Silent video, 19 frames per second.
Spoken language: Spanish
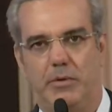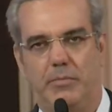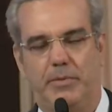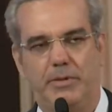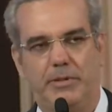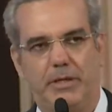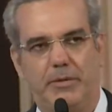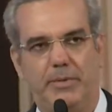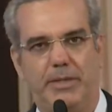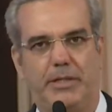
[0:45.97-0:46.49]

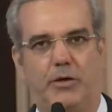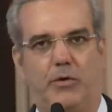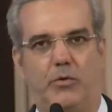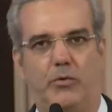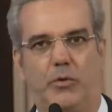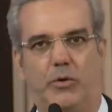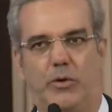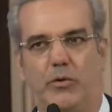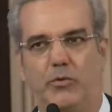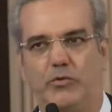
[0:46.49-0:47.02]
especialmente
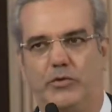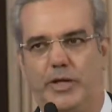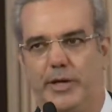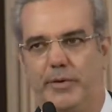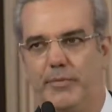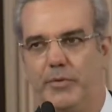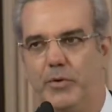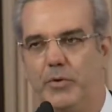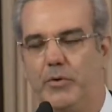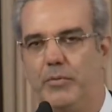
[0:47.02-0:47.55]
con don
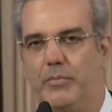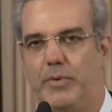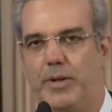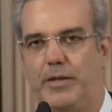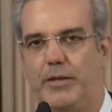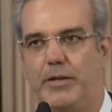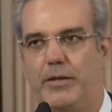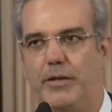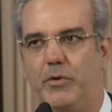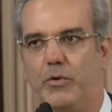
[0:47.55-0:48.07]
Eusebio,
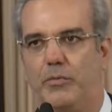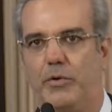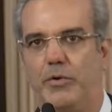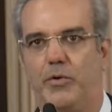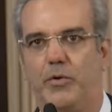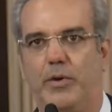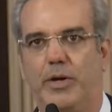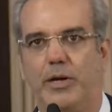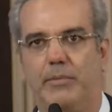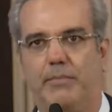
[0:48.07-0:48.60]
padre del joven
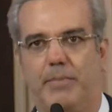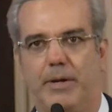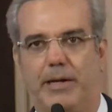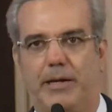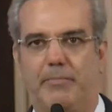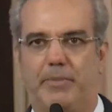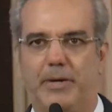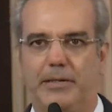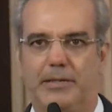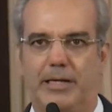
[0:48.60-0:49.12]
Joel,
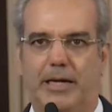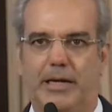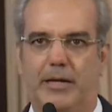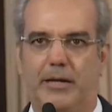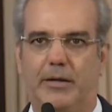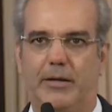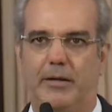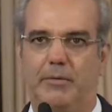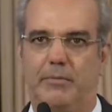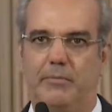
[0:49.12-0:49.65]
para
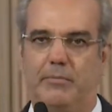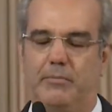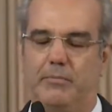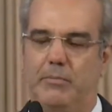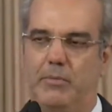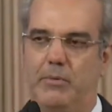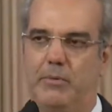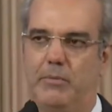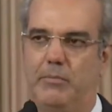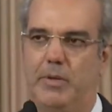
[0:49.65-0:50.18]
expresarle
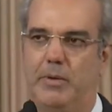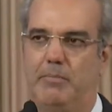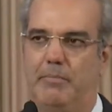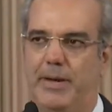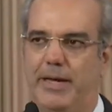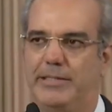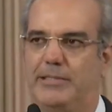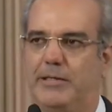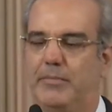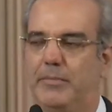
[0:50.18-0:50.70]
mi
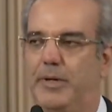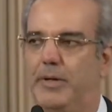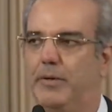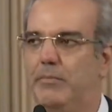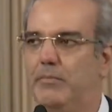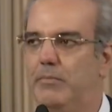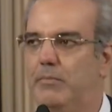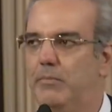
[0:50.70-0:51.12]
pésame